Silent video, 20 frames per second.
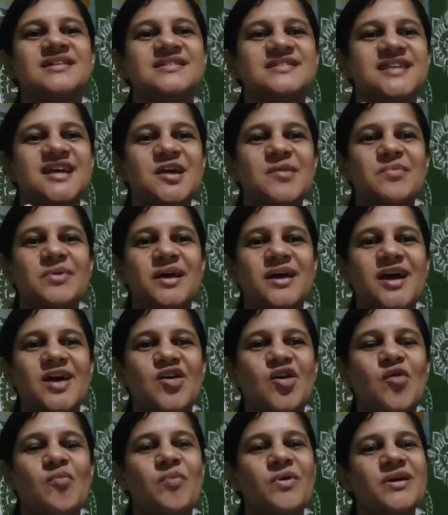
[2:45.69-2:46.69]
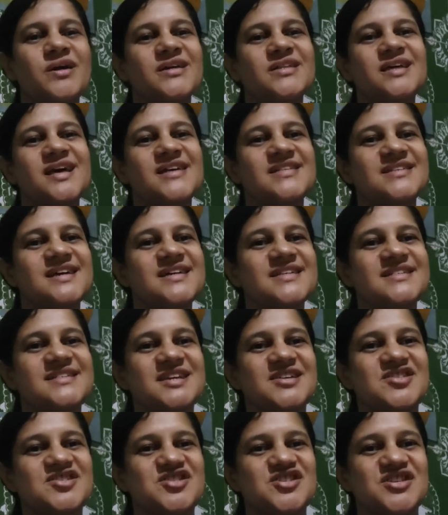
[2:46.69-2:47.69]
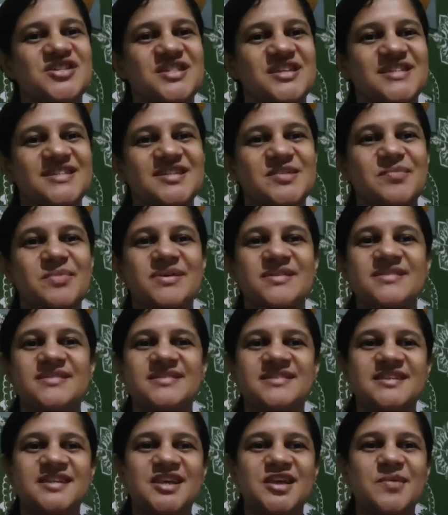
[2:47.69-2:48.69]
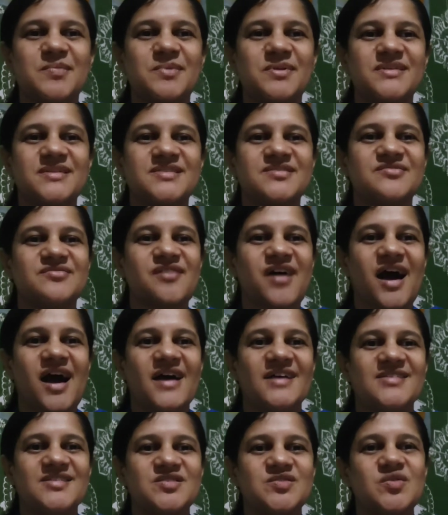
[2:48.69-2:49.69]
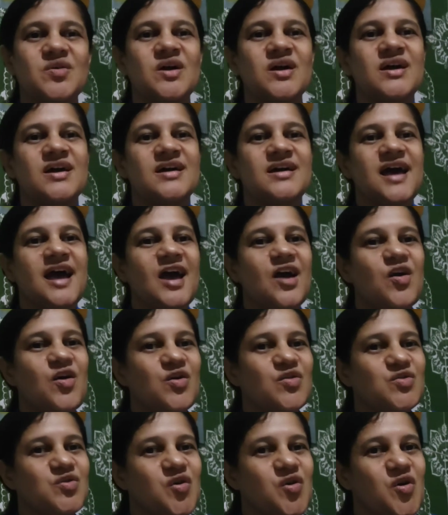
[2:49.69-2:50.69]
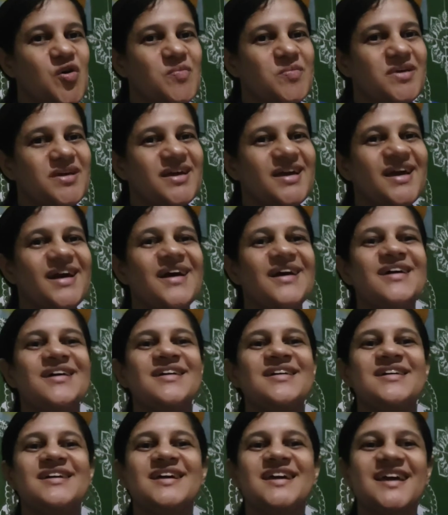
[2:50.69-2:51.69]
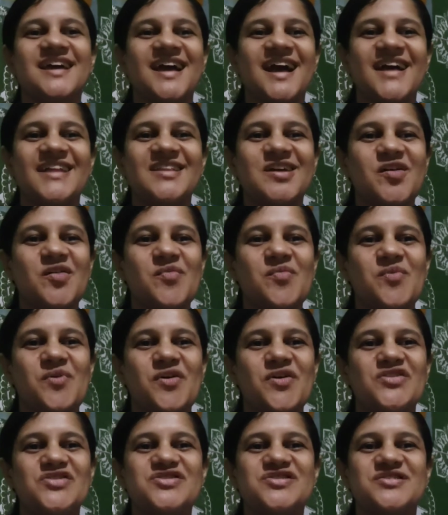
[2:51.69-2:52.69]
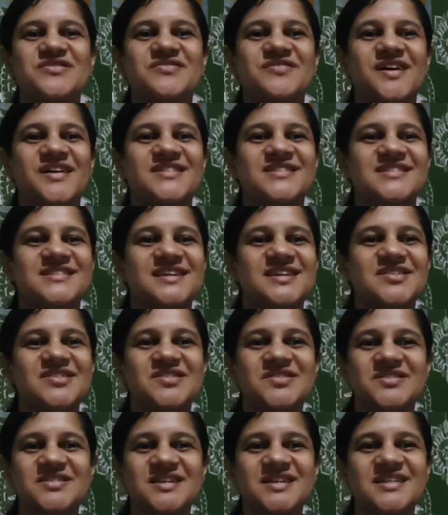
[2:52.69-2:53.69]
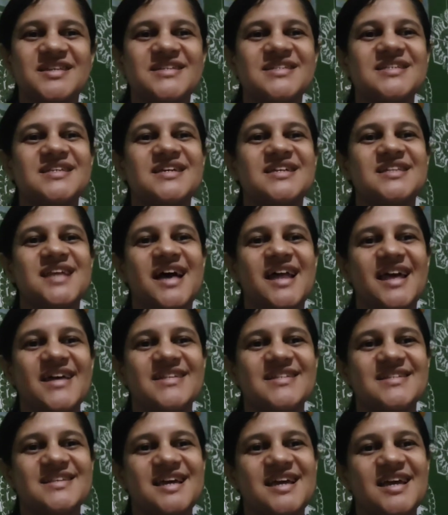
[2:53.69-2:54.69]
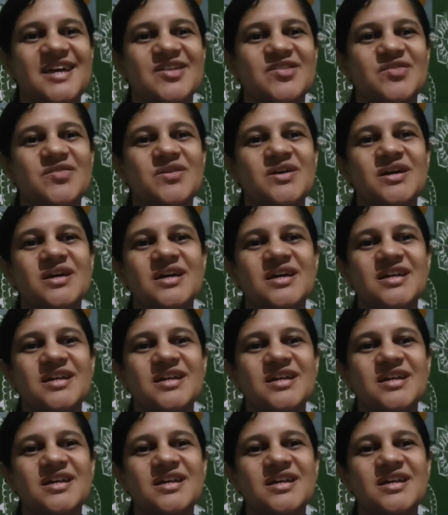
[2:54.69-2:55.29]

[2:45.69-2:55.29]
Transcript: sempre aí acompanhando aí as receitinhas, bem simples, fácil, econômica que cada um pode fazer, eu tenho certeza que dará certo.